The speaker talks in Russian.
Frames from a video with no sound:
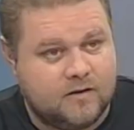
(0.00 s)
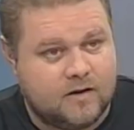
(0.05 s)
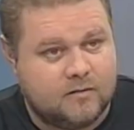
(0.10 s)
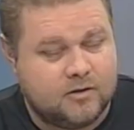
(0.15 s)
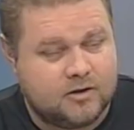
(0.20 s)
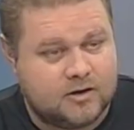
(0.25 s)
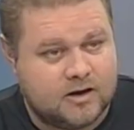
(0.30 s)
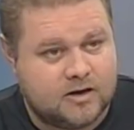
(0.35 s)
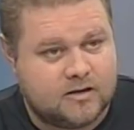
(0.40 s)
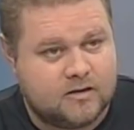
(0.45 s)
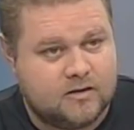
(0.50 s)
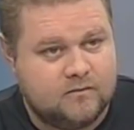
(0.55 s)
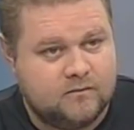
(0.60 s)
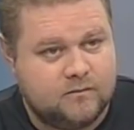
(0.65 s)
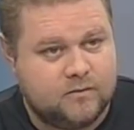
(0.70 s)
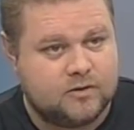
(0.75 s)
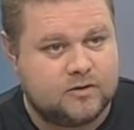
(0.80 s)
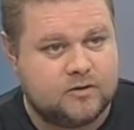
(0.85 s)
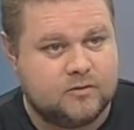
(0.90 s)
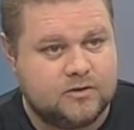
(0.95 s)
вам. Итак,
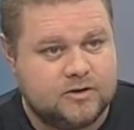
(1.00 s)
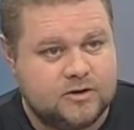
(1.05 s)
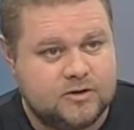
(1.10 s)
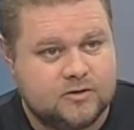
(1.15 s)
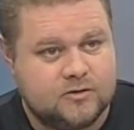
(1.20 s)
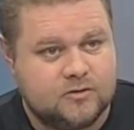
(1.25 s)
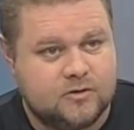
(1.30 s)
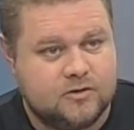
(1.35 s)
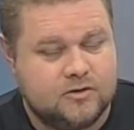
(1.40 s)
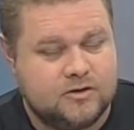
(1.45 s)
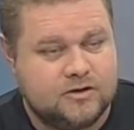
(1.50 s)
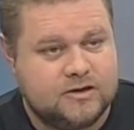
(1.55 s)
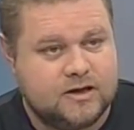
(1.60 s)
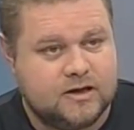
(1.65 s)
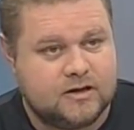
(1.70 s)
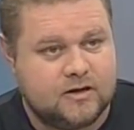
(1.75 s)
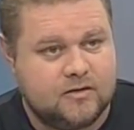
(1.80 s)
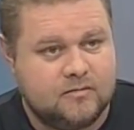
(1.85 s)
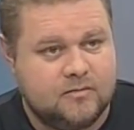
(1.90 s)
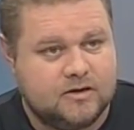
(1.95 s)
вот он сезон,
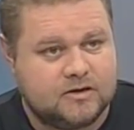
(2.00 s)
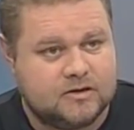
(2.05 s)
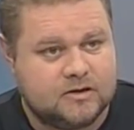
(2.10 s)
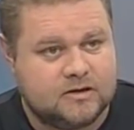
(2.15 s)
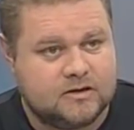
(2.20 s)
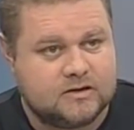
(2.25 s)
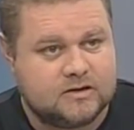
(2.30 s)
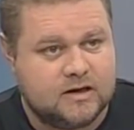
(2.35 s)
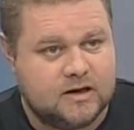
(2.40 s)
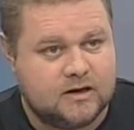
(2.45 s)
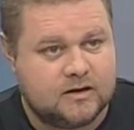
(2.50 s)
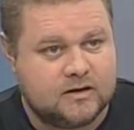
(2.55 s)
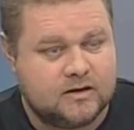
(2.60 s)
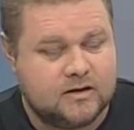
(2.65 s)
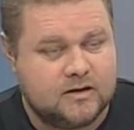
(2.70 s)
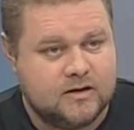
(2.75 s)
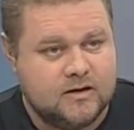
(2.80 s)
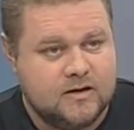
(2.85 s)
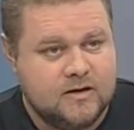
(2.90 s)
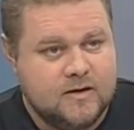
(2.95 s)
десятое место
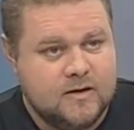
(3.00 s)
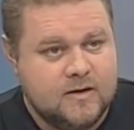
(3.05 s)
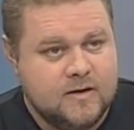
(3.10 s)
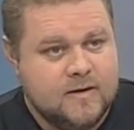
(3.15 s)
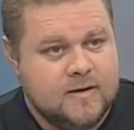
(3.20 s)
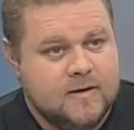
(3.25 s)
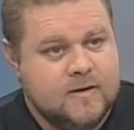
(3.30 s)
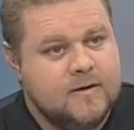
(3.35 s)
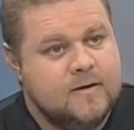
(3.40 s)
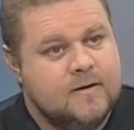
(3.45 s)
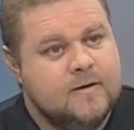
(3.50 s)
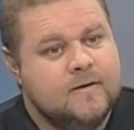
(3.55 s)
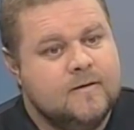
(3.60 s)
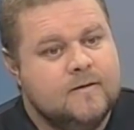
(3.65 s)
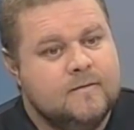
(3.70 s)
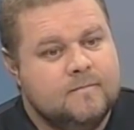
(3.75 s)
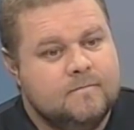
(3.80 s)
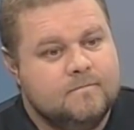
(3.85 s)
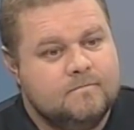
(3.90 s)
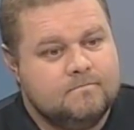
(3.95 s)
старта.
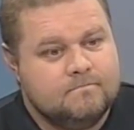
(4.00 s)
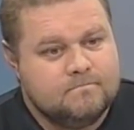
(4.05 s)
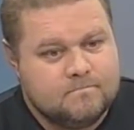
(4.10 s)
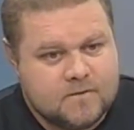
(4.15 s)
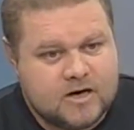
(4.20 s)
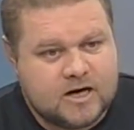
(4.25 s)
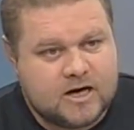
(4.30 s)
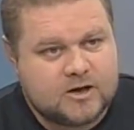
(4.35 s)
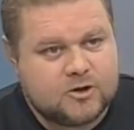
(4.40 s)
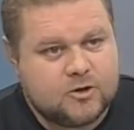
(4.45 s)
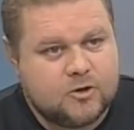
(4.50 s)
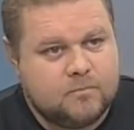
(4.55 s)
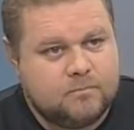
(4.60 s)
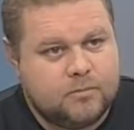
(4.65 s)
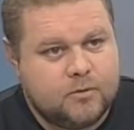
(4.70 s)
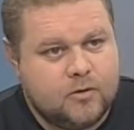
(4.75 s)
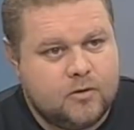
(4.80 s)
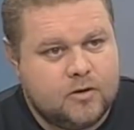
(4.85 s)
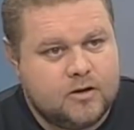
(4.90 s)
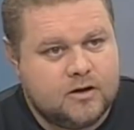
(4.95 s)
Хорошо,
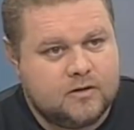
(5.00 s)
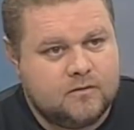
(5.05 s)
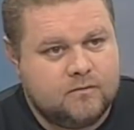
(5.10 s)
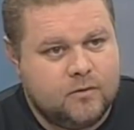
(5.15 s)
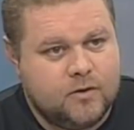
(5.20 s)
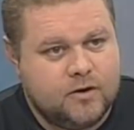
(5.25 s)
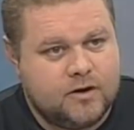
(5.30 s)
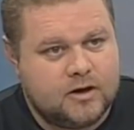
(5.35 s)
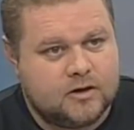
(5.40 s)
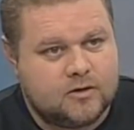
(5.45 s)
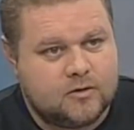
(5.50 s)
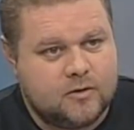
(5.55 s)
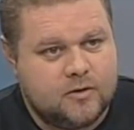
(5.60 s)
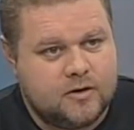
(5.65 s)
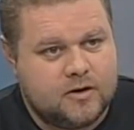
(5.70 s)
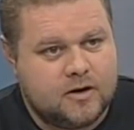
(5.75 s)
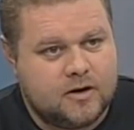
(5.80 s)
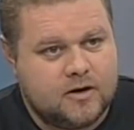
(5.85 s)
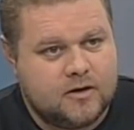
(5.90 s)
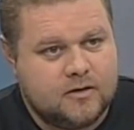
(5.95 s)
плохо, двойка,
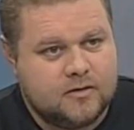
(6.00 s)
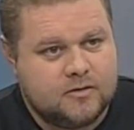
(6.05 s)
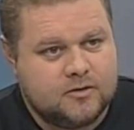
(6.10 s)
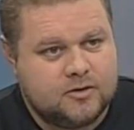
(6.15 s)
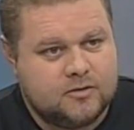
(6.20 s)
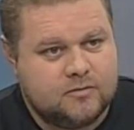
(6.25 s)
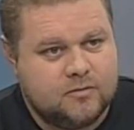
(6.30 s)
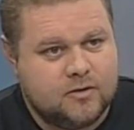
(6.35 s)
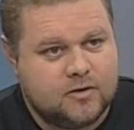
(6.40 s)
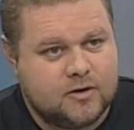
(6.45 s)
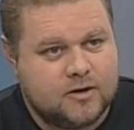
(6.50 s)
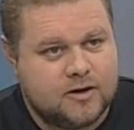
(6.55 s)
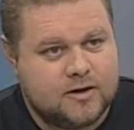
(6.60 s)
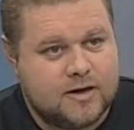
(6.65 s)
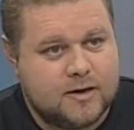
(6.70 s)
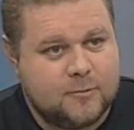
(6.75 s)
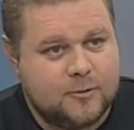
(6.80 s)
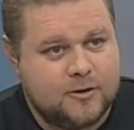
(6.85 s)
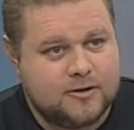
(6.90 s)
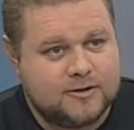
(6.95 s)
тройка четверка.
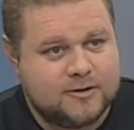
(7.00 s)
Какую